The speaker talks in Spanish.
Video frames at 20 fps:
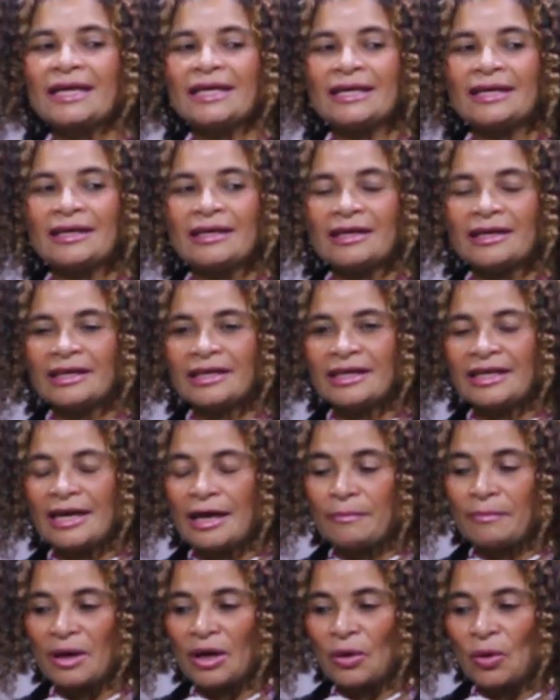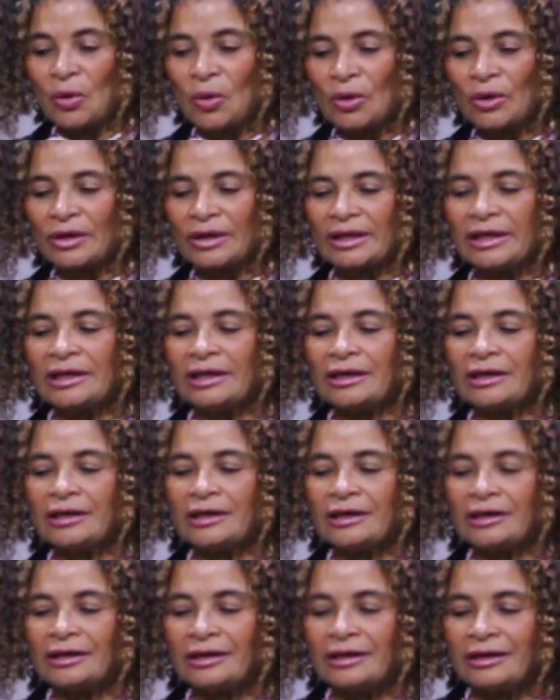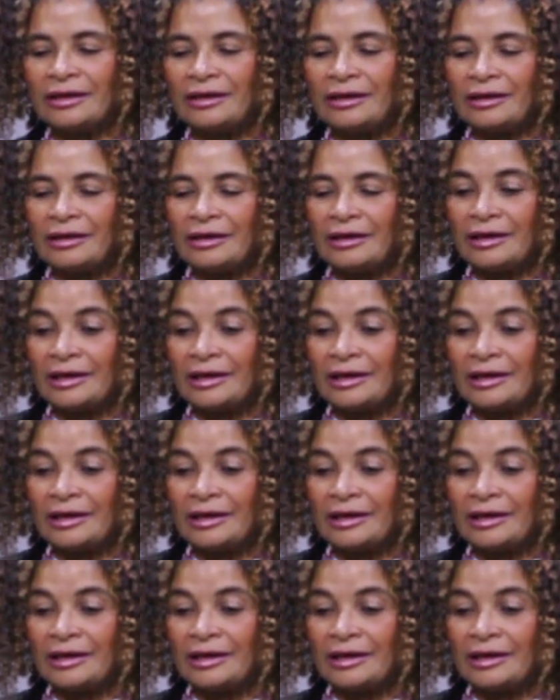Y quién mejor y,